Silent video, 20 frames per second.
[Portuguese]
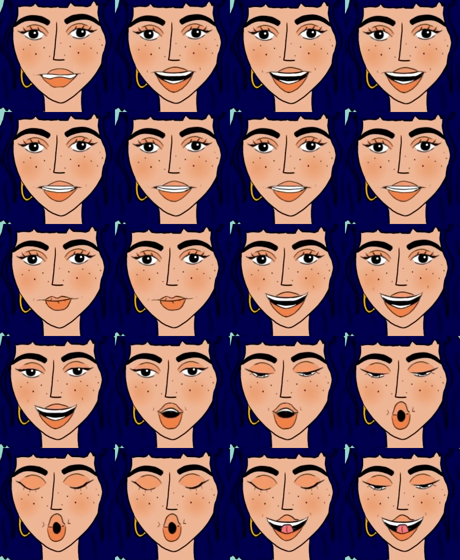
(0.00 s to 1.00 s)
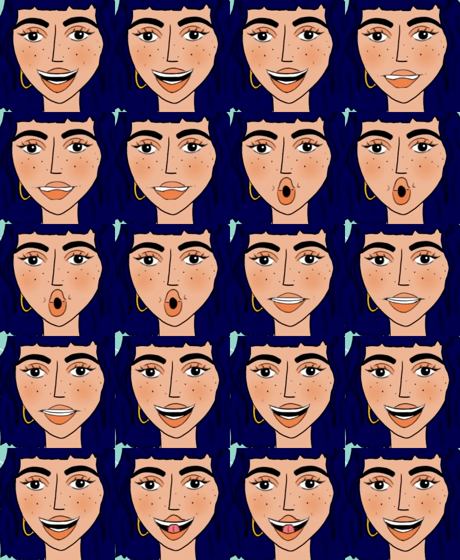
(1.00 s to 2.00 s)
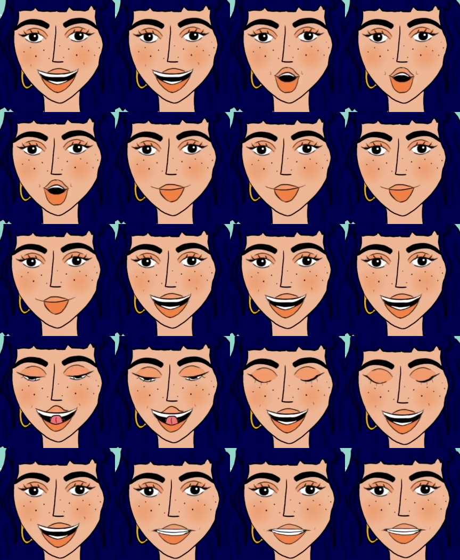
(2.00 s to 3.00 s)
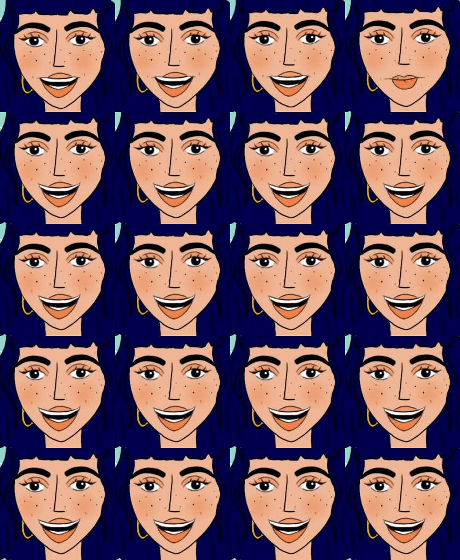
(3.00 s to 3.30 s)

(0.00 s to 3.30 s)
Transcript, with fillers: eu estava mentalizada para não ter nenhum.